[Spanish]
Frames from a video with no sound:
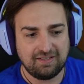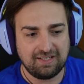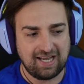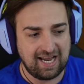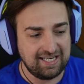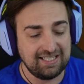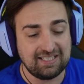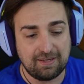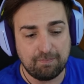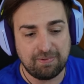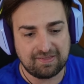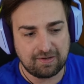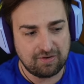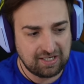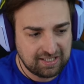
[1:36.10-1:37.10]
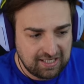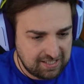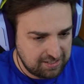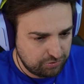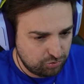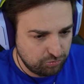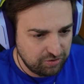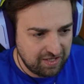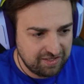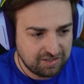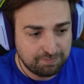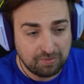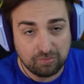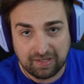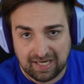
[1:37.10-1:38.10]
ahí se empezaron a crear las comunidades
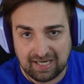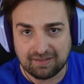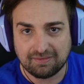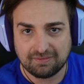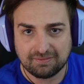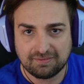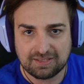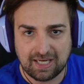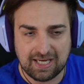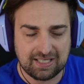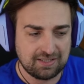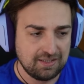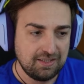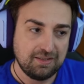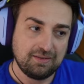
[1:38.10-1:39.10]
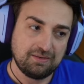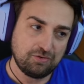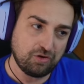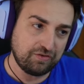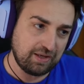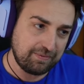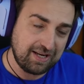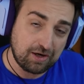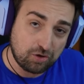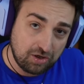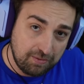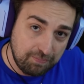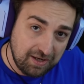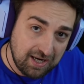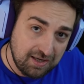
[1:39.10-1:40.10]
PvE, ¿sabes? Donde había
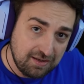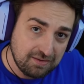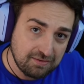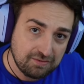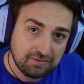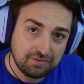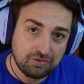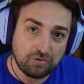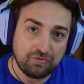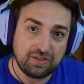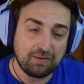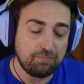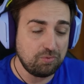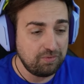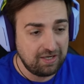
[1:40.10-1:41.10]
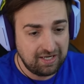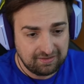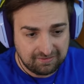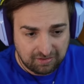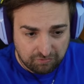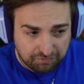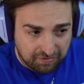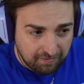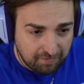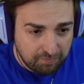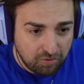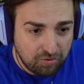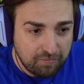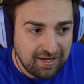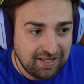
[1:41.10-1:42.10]
roleplay donde el PvE triunfaba un
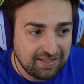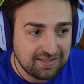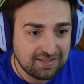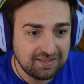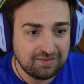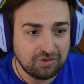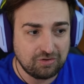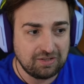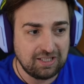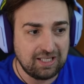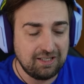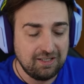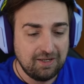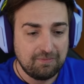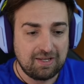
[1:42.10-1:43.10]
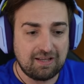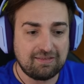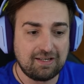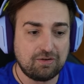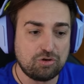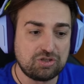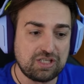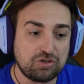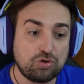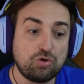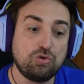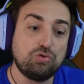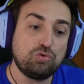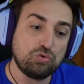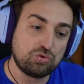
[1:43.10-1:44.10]
poco más, donde hacer cosas
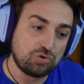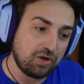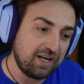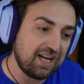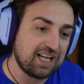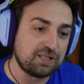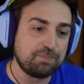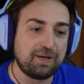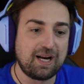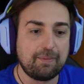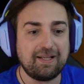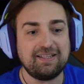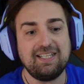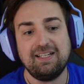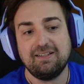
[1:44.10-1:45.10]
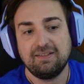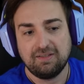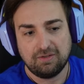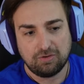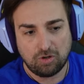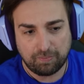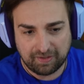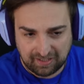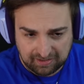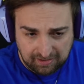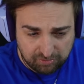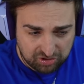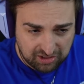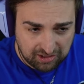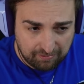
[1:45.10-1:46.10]
con tus colegas para batir
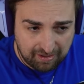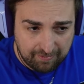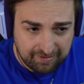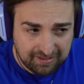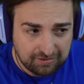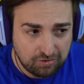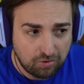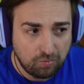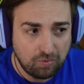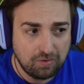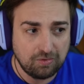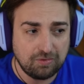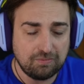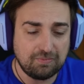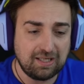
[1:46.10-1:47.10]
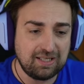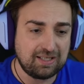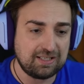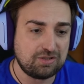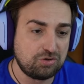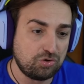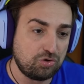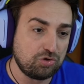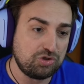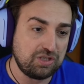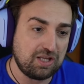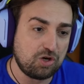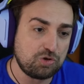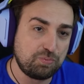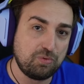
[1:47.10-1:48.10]
objetivos que te vaya metiendo el juego, ¿vale? Que son
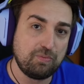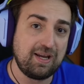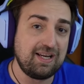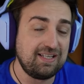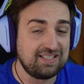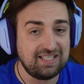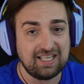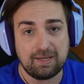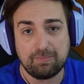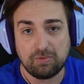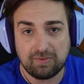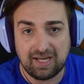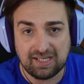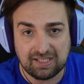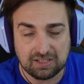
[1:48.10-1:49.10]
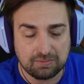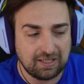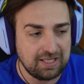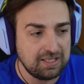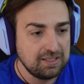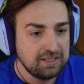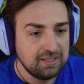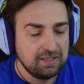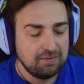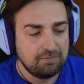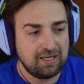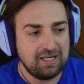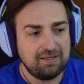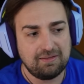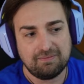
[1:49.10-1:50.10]
considerados PvE, ni siquiera PvX, e ¿vale?
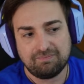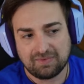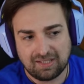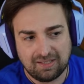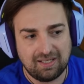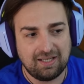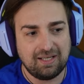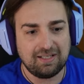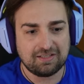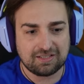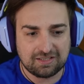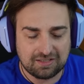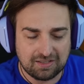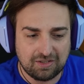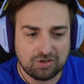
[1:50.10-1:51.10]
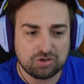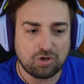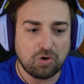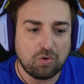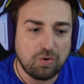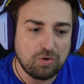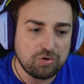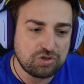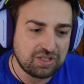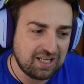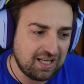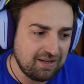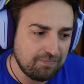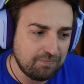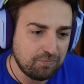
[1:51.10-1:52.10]
¿Vale? Es, son juegos
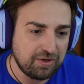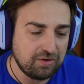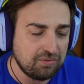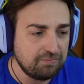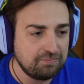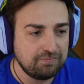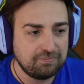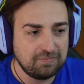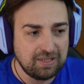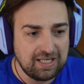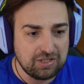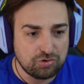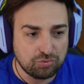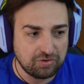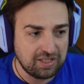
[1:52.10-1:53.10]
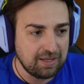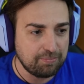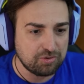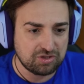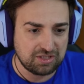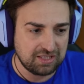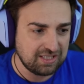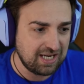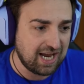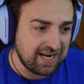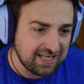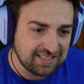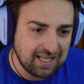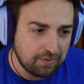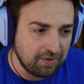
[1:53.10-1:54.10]
que, bueno, en su día pues han
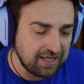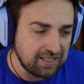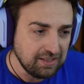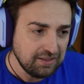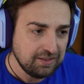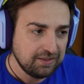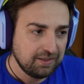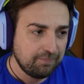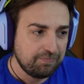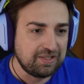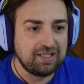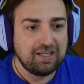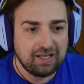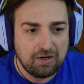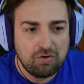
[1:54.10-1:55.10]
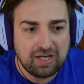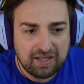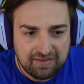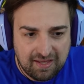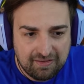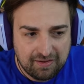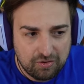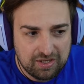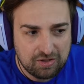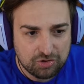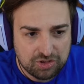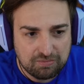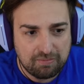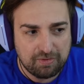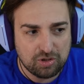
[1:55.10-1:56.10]
estado ahí. Creo que a día de hoy en los
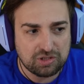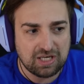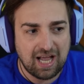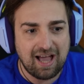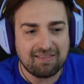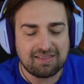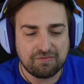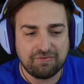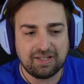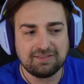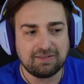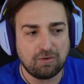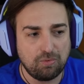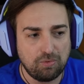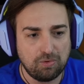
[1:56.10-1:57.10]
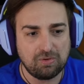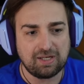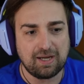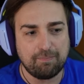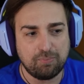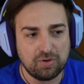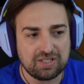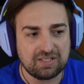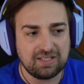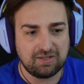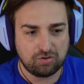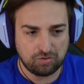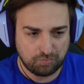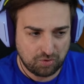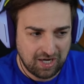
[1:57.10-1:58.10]
MMOs hace falta un juego que apueste
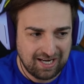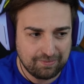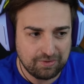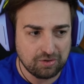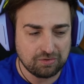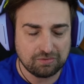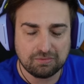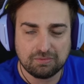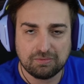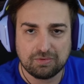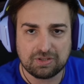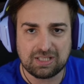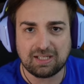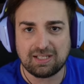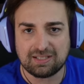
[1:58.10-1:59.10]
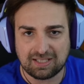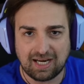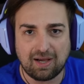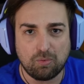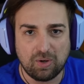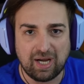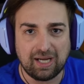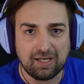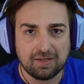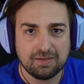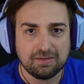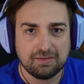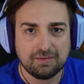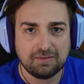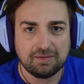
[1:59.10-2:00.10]
como Albion. O sea, que se la juegue.
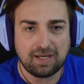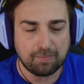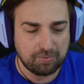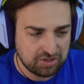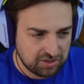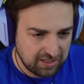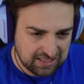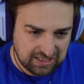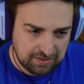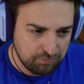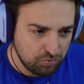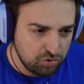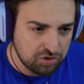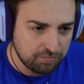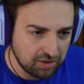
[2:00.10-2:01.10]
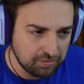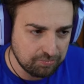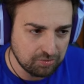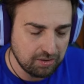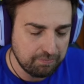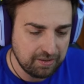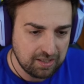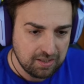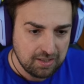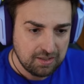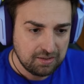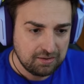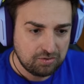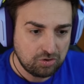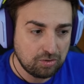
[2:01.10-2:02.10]
Que apueste así mucho PvP. E
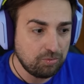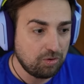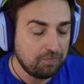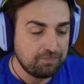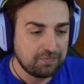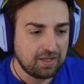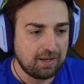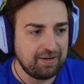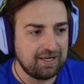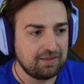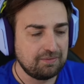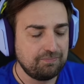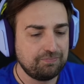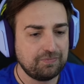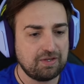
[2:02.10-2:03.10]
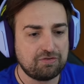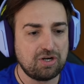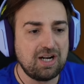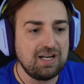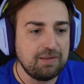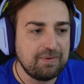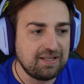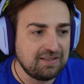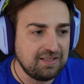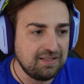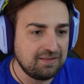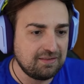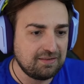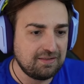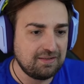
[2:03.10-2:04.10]
¿Cómo? A ver, Zona Liberty
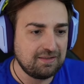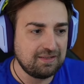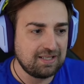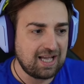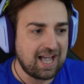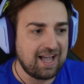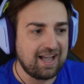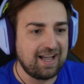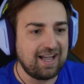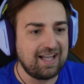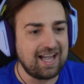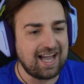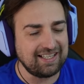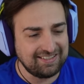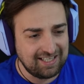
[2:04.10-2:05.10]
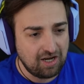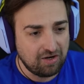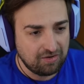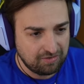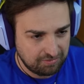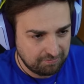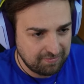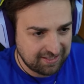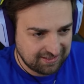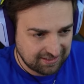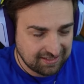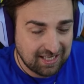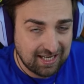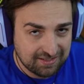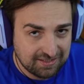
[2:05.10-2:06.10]
ha tirado marcha
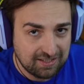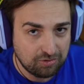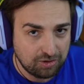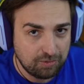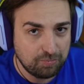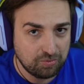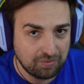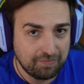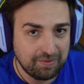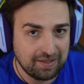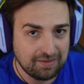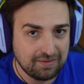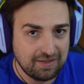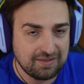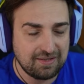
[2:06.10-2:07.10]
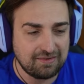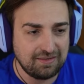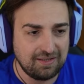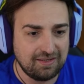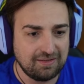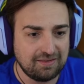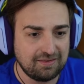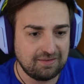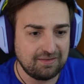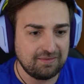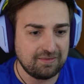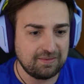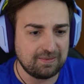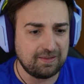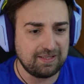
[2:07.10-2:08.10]
atrás, ¿eh? Con el PvP. E es decir, eh,
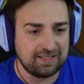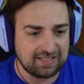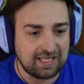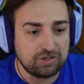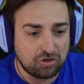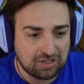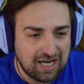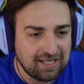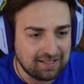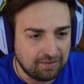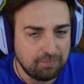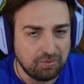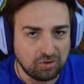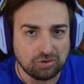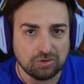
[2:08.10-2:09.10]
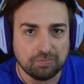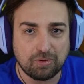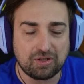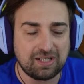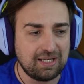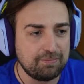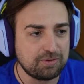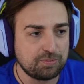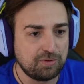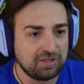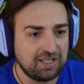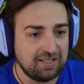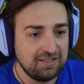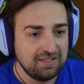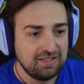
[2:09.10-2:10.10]
se ha hecho caca un poco. ¿Por qué? Pues
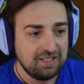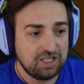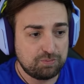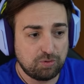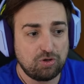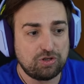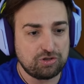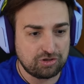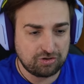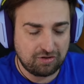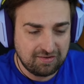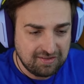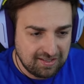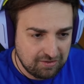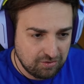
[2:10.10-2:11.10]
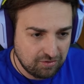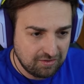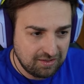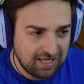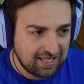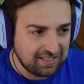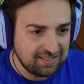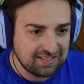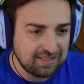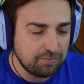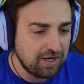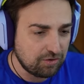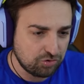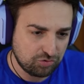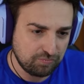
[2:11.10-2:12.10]
porque es por lo que os estoy diciendo. La gente está muy
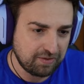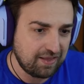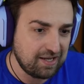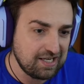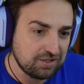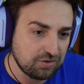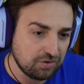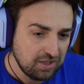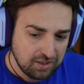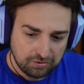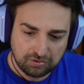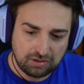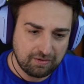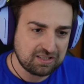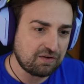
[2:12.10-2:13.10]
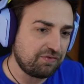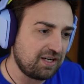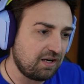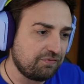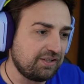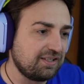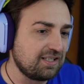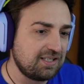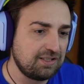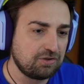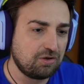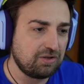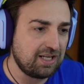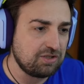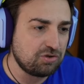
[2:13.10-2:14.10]
acostumbrada a esto. Tú te vas a Final Fantasy y todo
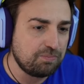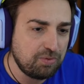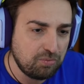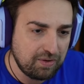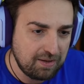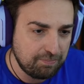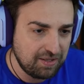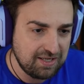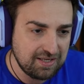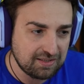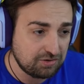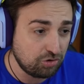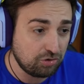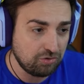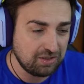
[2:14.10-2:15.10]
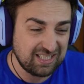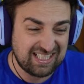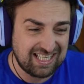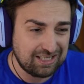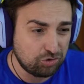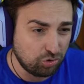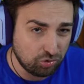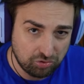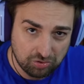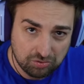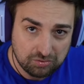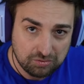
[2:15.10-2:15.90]
lo que hay son PvE players. Todo, es que todo.